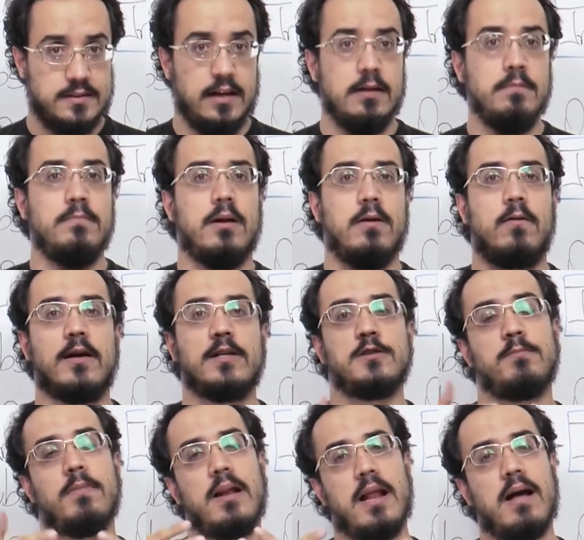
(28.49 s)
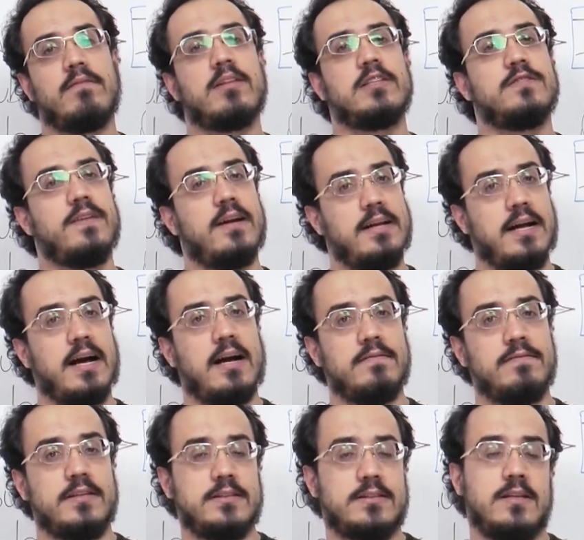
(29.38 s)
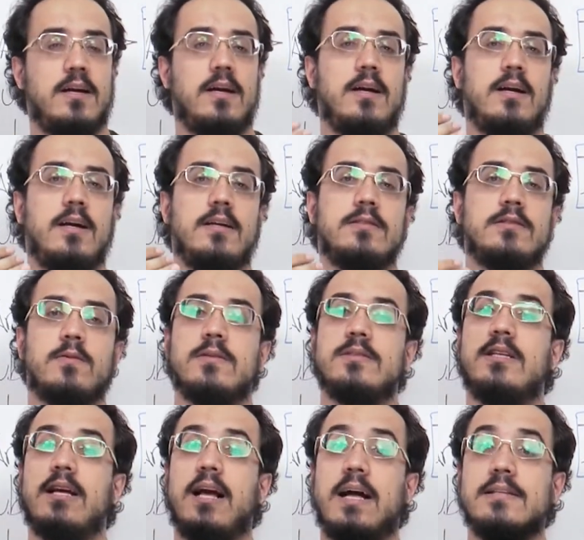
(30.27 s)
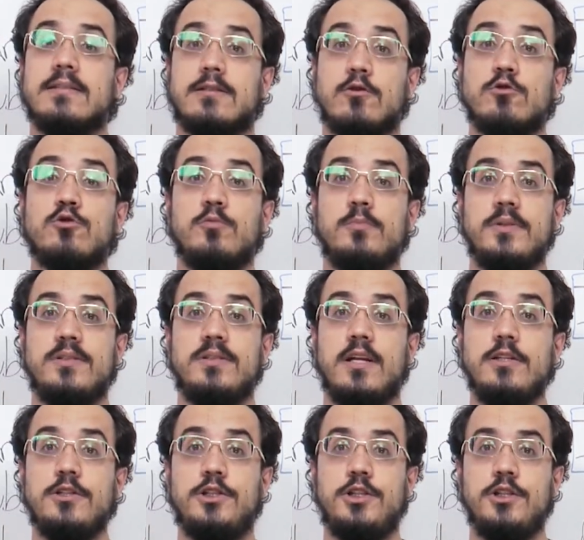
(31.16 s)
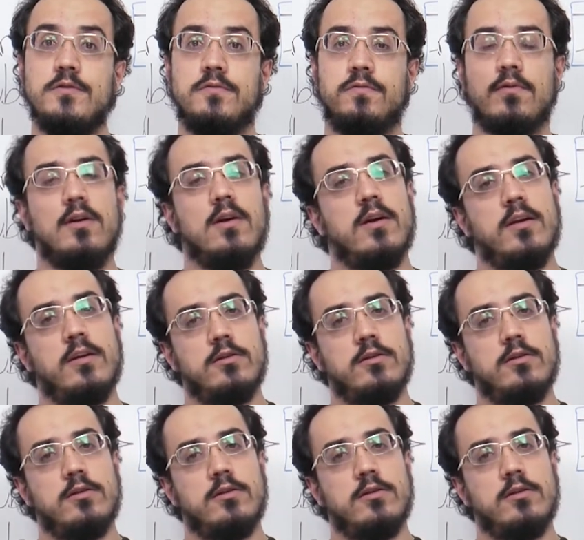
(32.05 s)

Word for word: Lembram? As palavras variáveis são as ligadas ao substantivo.